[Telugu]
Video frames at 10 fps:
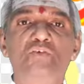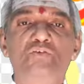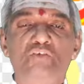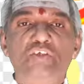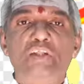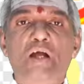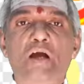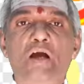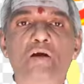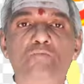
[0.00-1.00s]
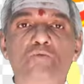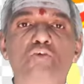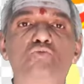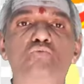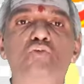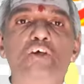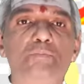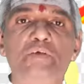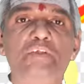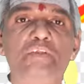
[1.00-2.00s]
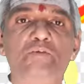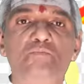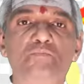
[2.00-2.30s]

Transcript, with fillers: సీత మనసు ఊరట పడింది